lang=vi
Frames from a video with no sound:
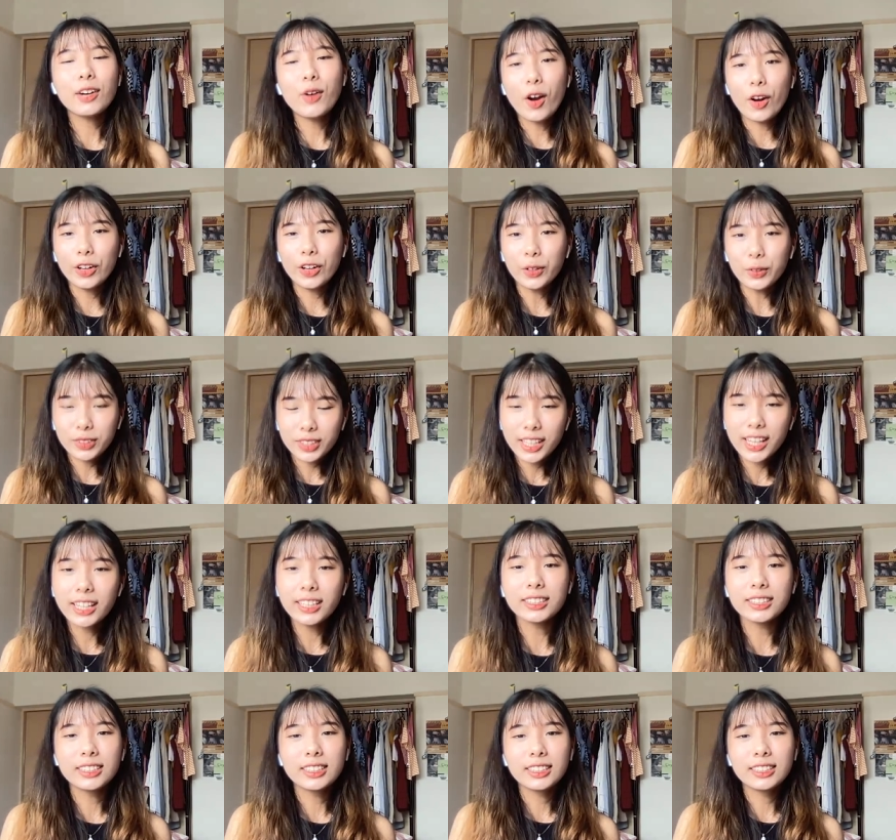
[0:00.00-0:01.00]
Câu hỏi đầu
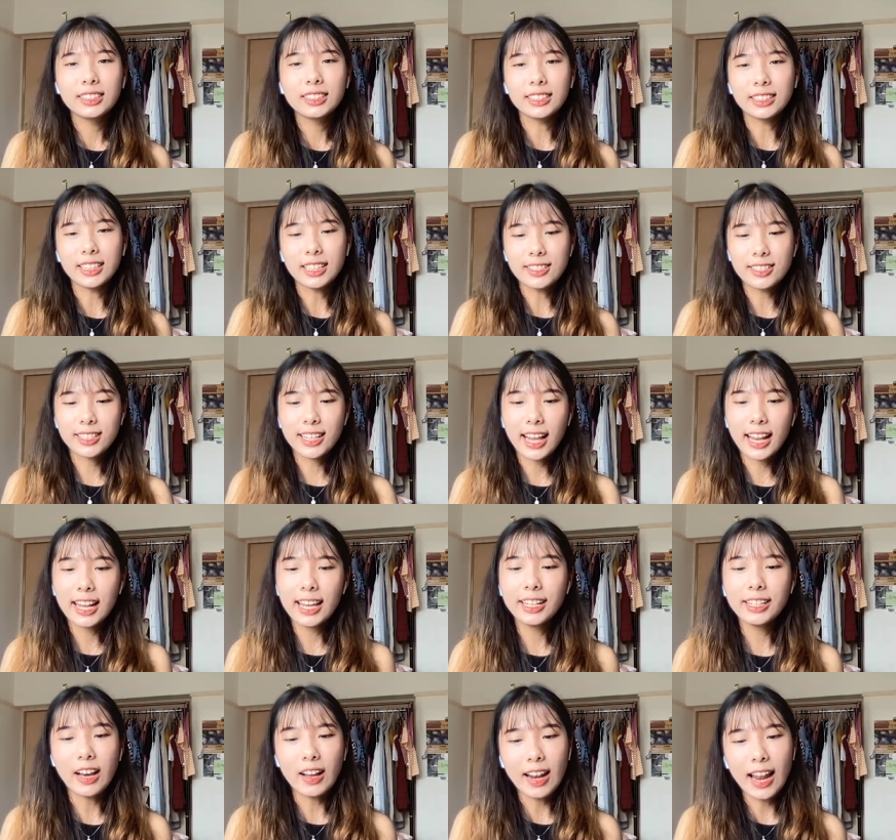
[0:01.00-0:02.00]
tiên gửi tới
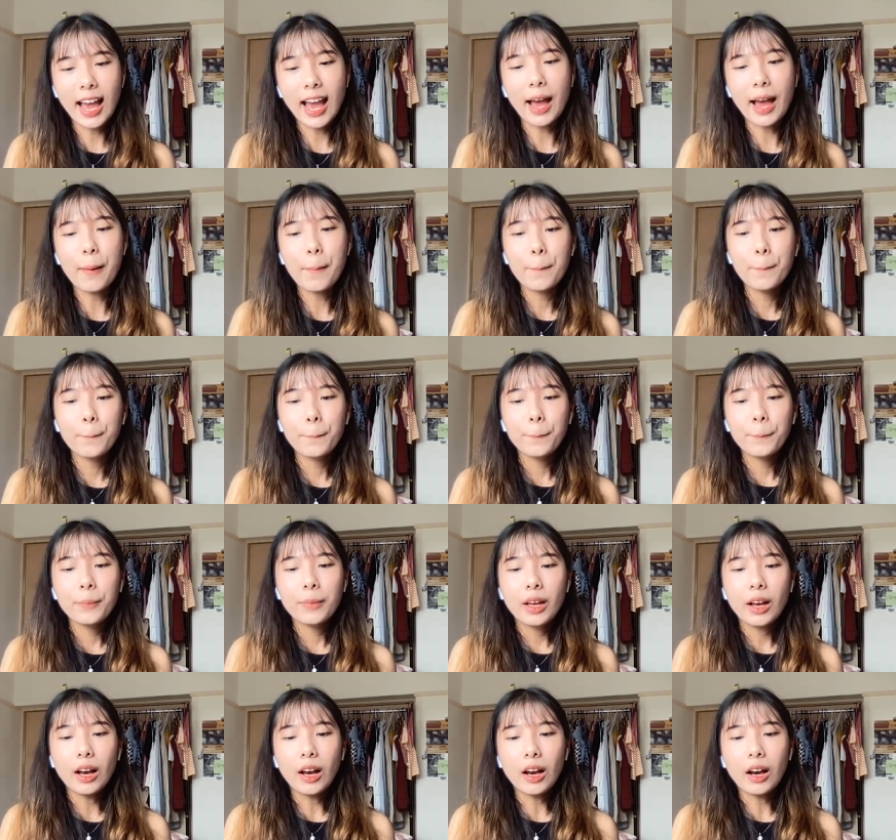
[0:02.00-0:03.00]
Scarlett đó là
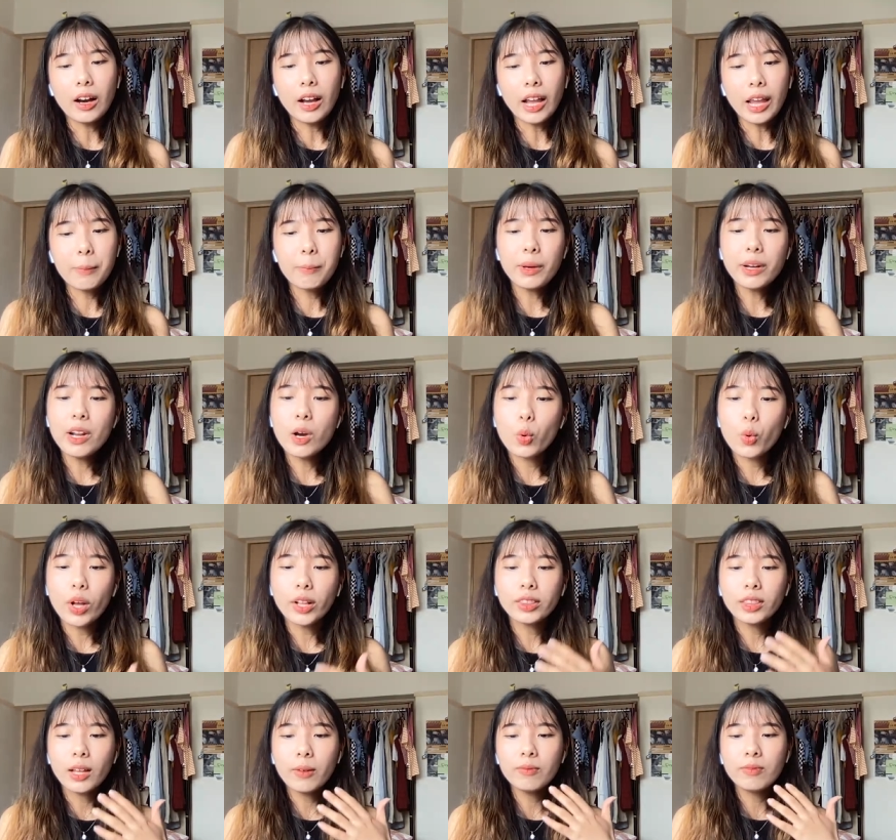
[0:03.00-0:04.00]
uh, em bắt đầu
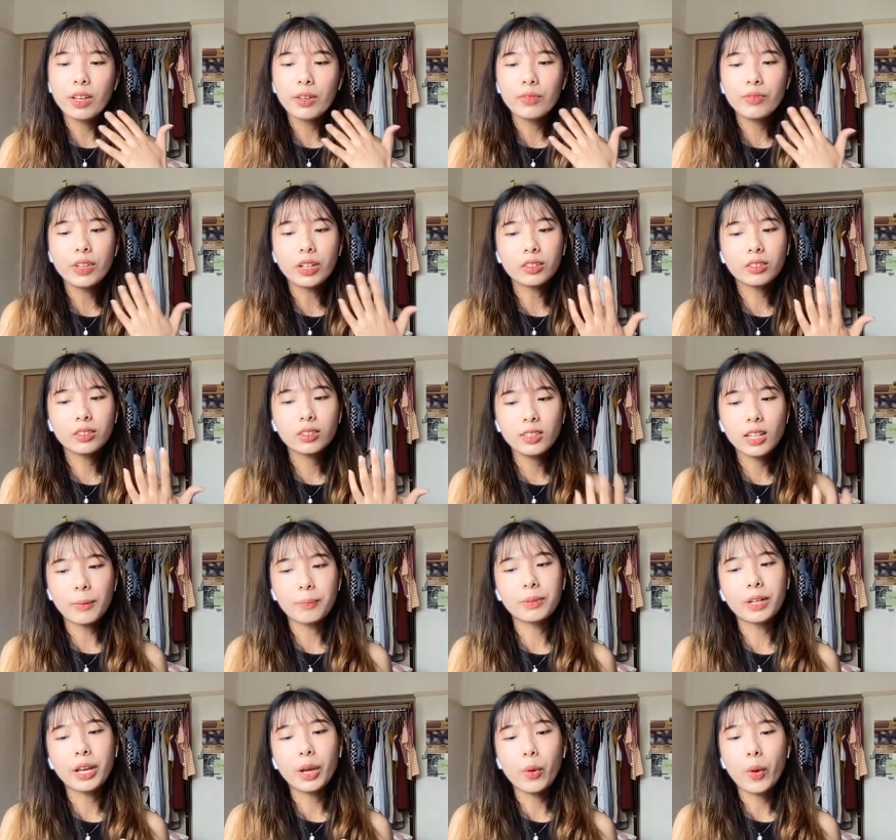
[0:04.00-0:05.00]
quan tâm về việc tự
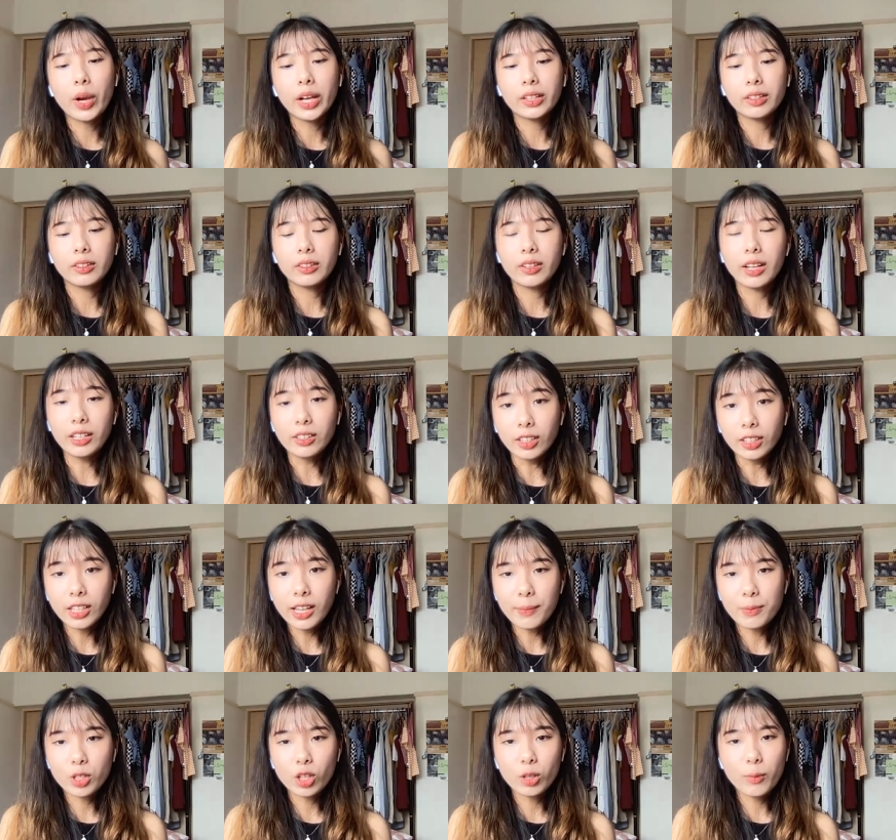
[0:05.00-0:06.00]
lập kế hoạch để hướng
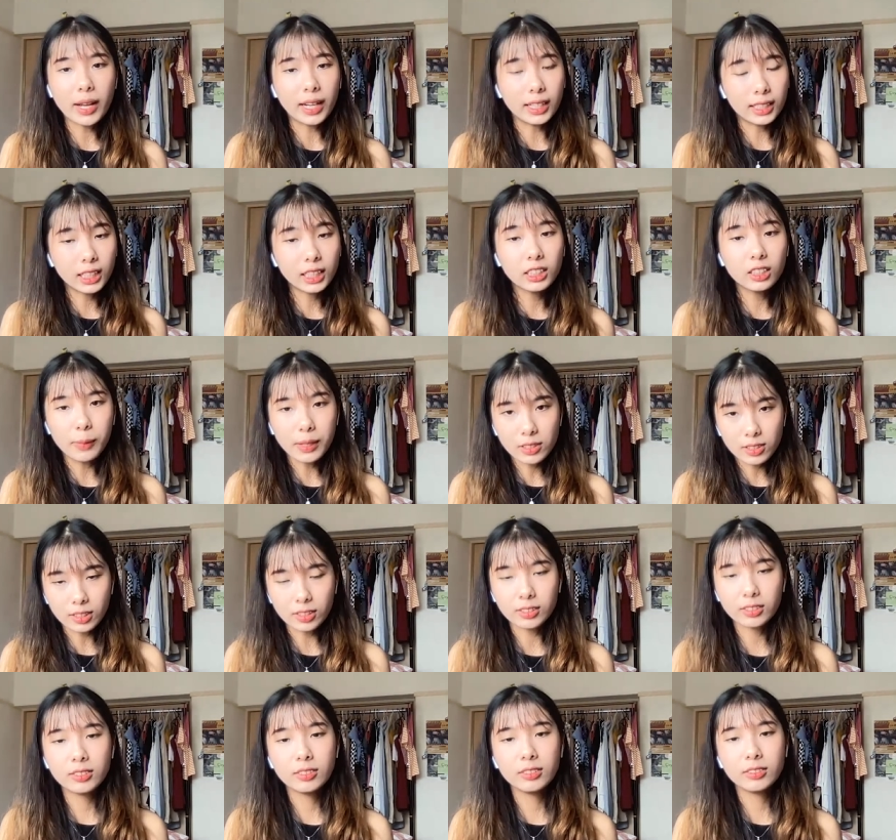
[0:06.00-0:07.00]
nghiệp cho bản thân từ bao
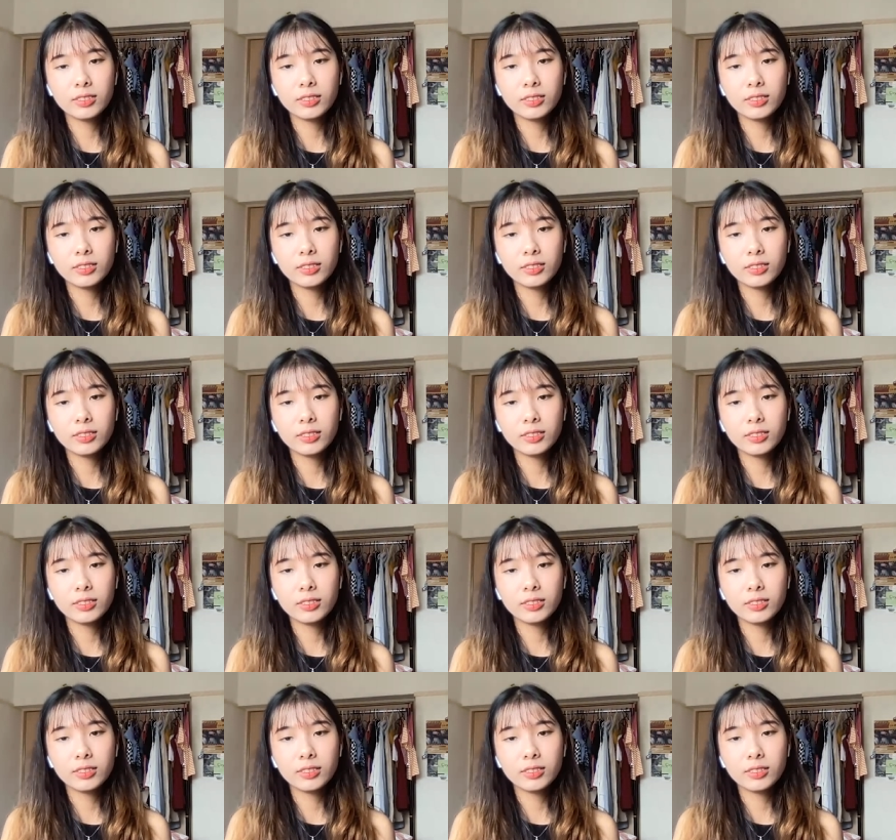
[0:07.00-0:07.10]
giờ?